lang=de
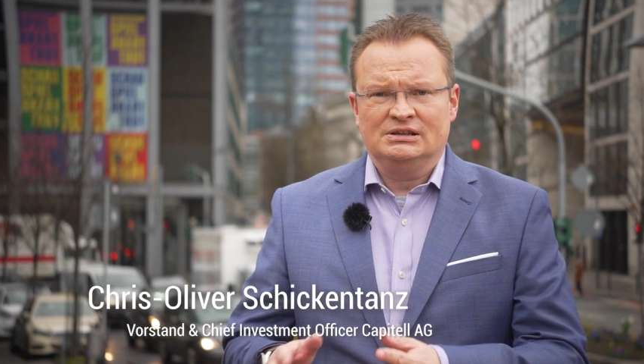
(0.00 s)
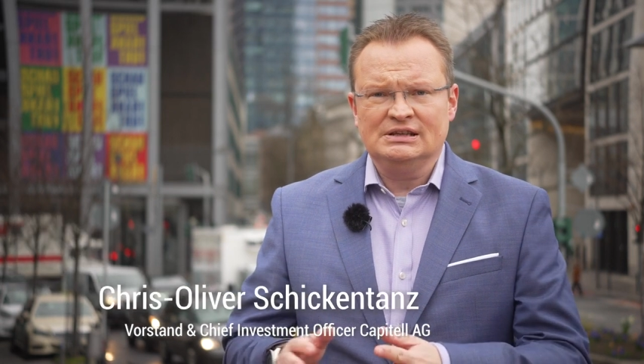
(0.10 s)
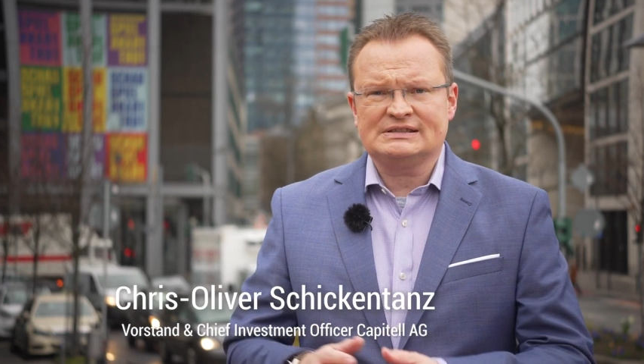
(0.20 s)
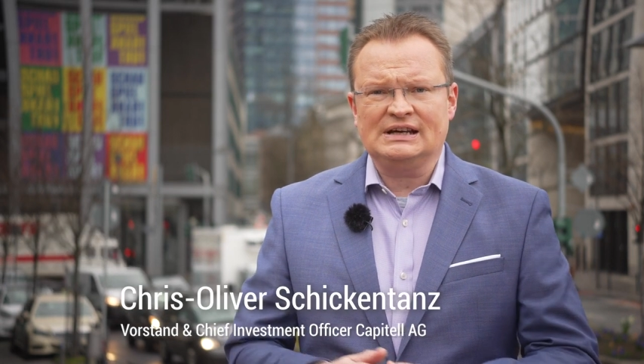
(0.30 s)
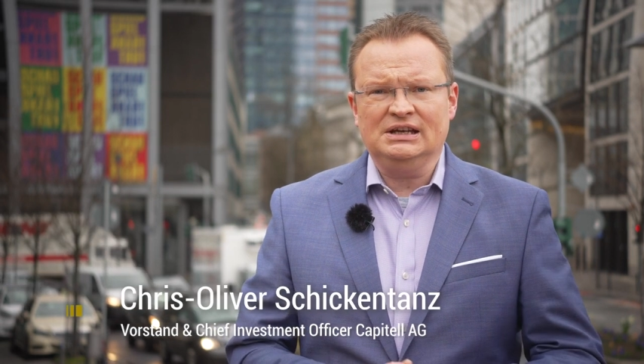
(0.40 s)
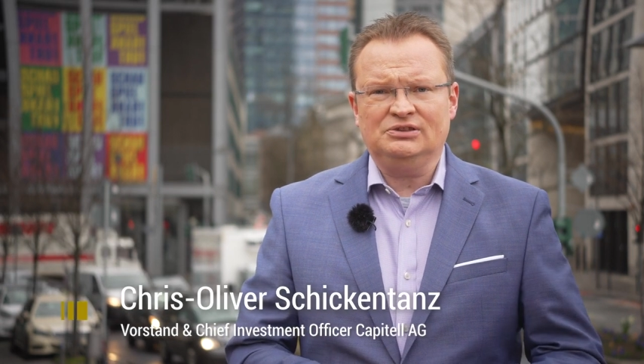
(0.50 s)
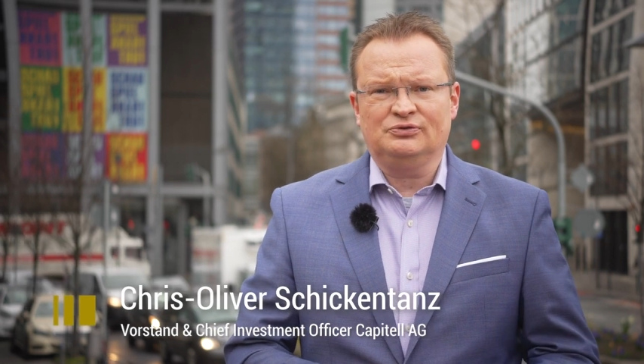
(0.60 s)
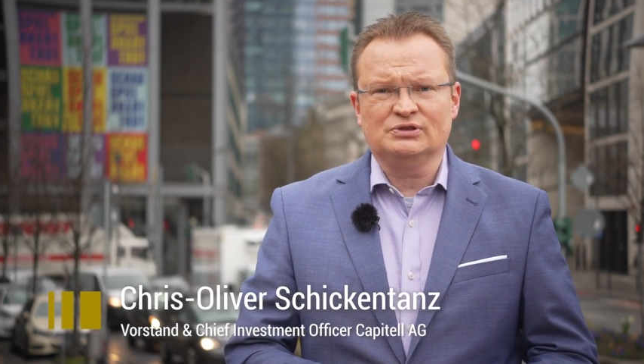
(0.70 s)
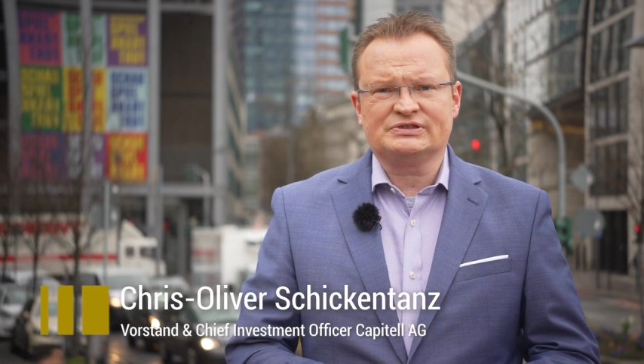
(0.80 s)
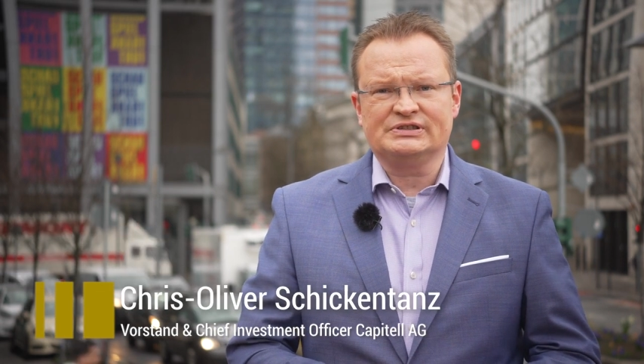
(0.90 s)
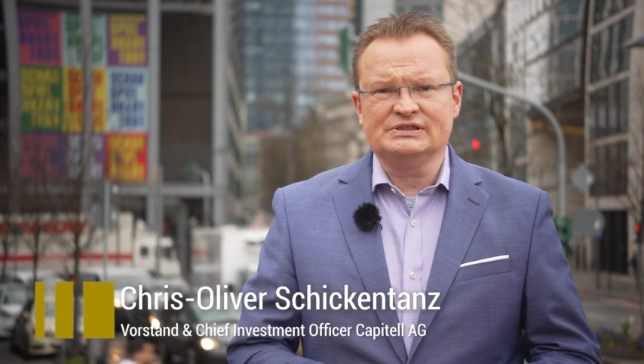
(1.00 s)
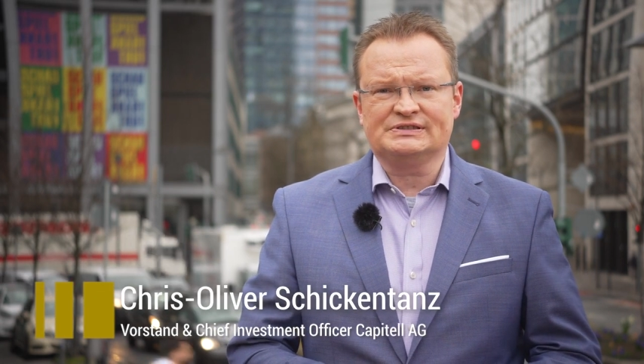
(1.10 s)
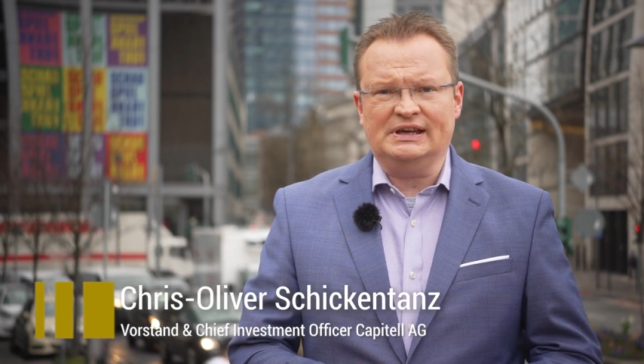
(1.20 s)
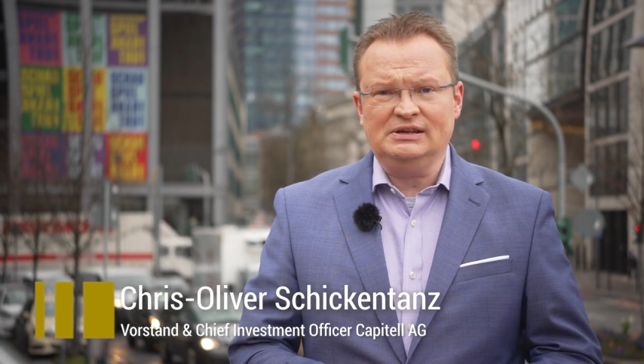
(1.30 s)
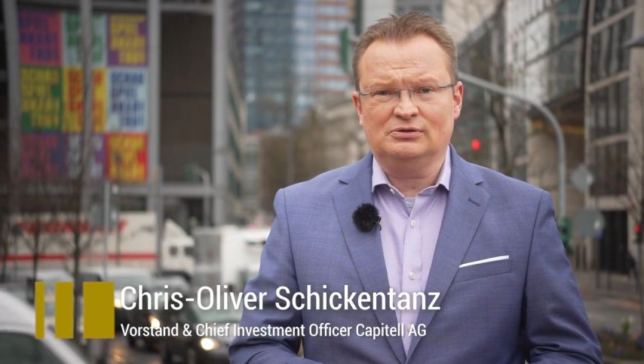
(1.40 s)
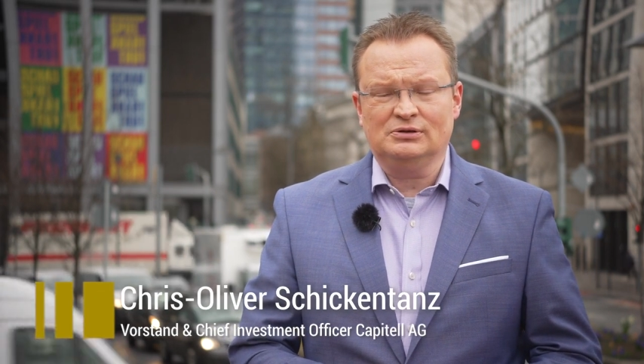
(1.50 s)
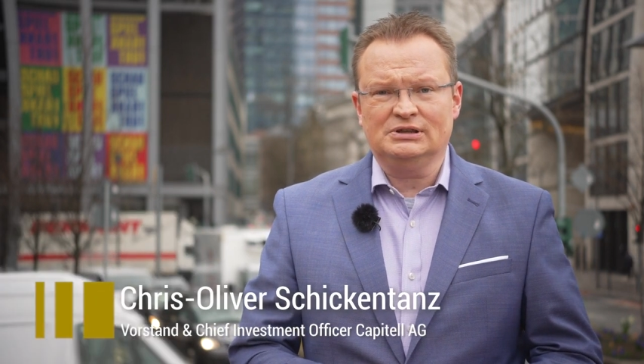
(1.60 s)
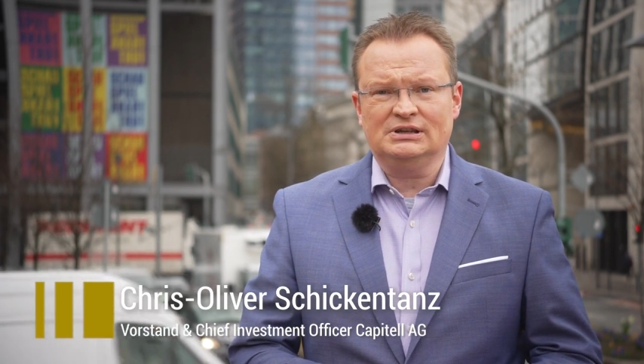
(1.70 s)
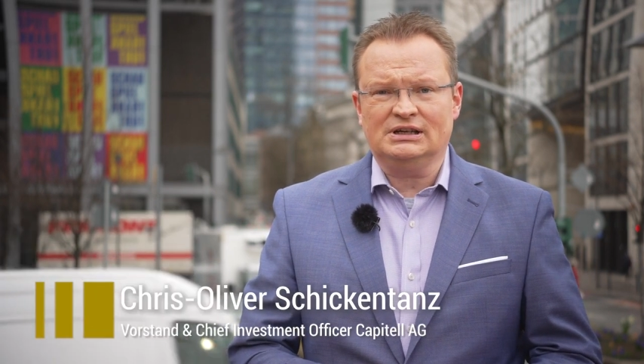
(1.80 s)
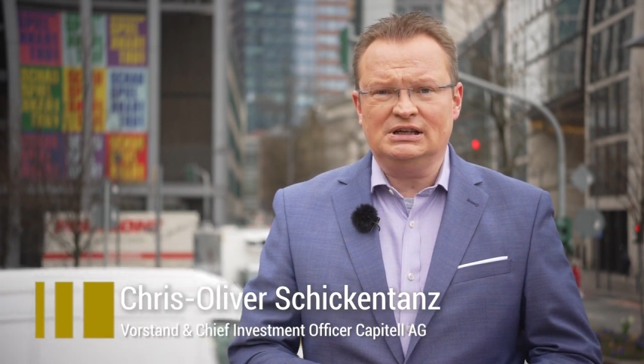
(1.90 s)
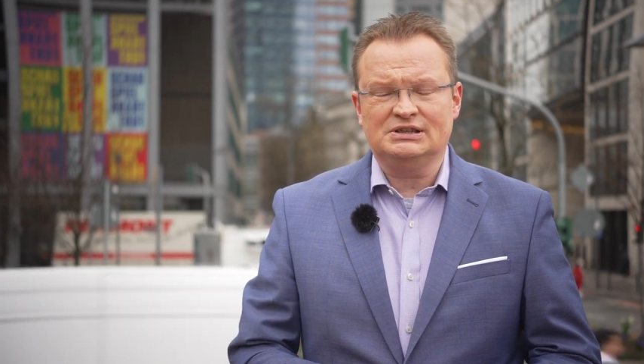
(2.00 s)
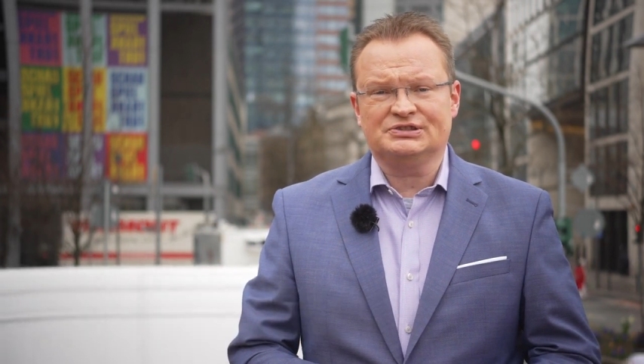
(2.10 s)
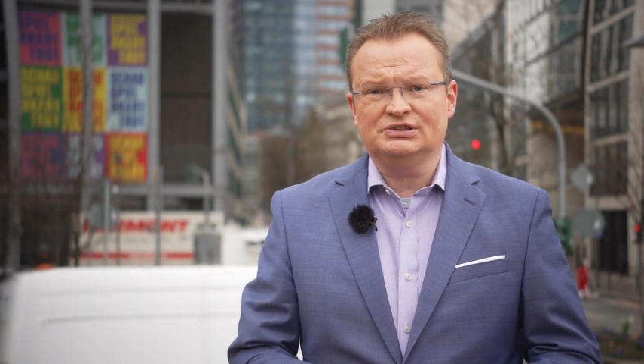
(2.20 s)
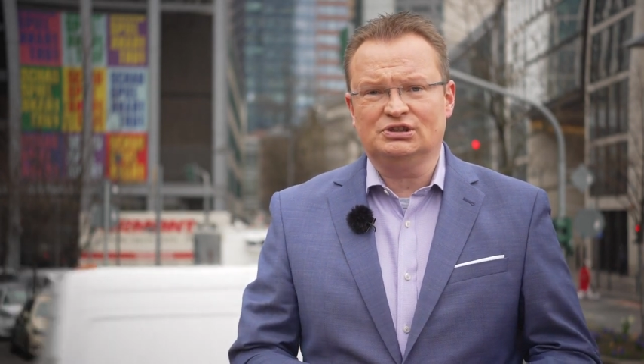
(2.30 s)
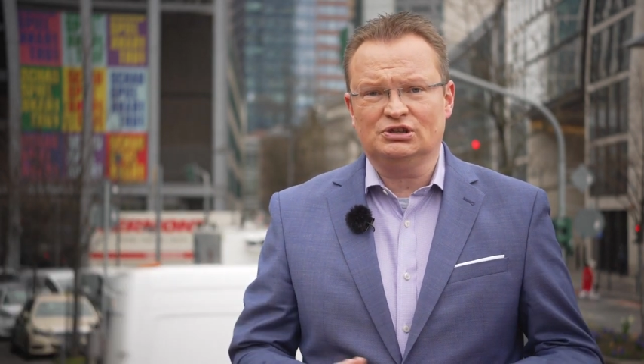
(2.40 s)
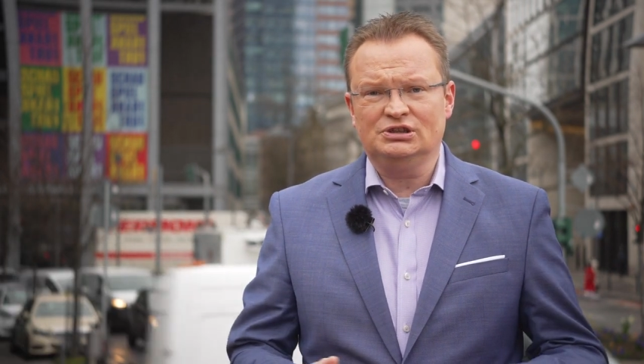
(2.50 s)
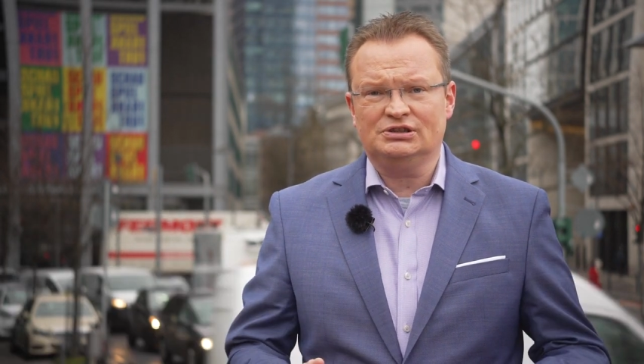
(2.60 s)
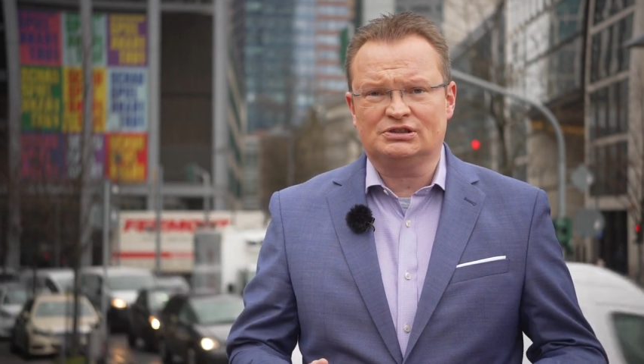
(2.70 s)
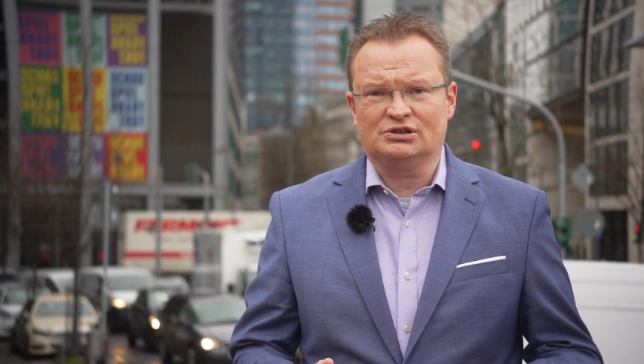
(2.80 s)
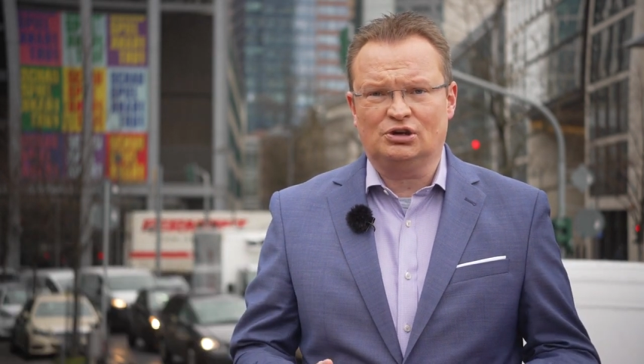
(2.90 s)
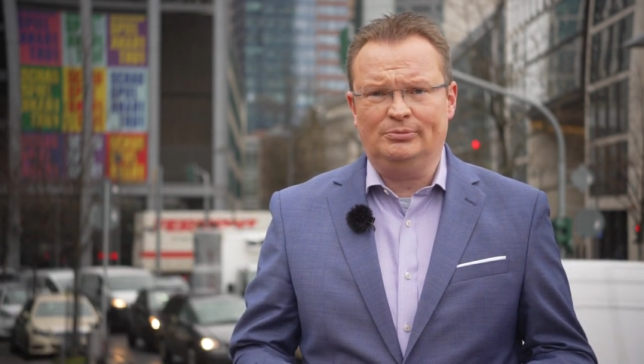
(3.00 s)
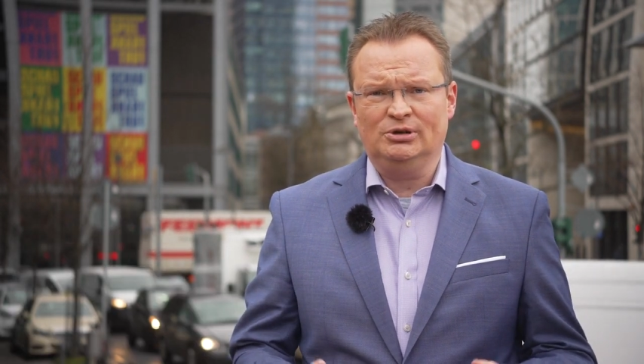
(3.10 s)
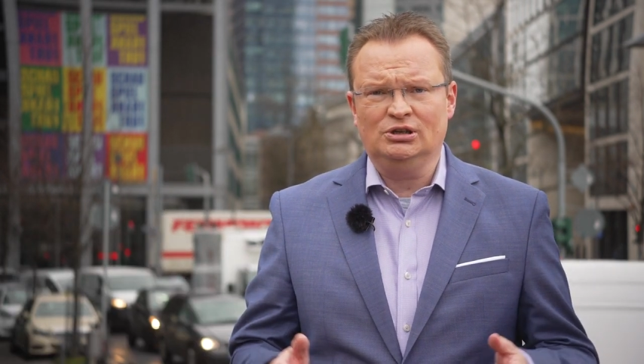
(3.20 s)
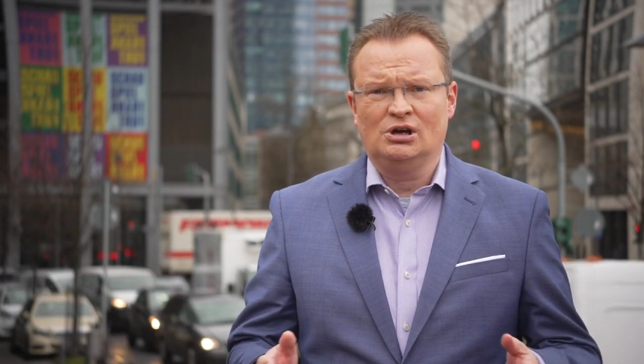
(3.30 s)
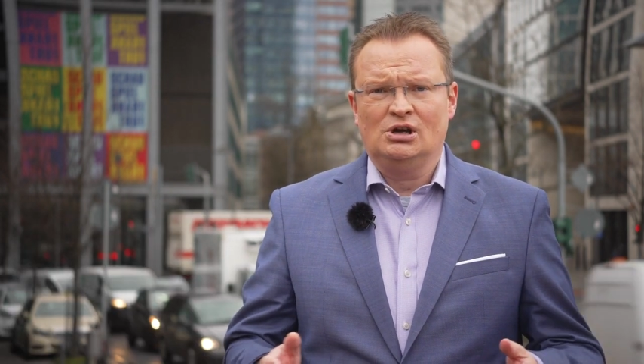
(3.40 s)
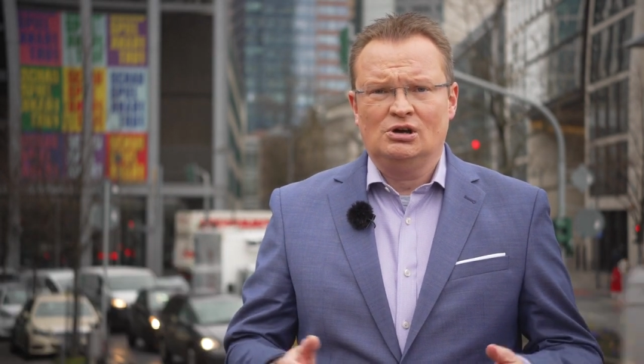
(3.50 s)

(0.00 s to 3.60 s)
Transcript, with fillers: Die Zeiten für Zinssenkungen dagegen sind noch nicht gekommen.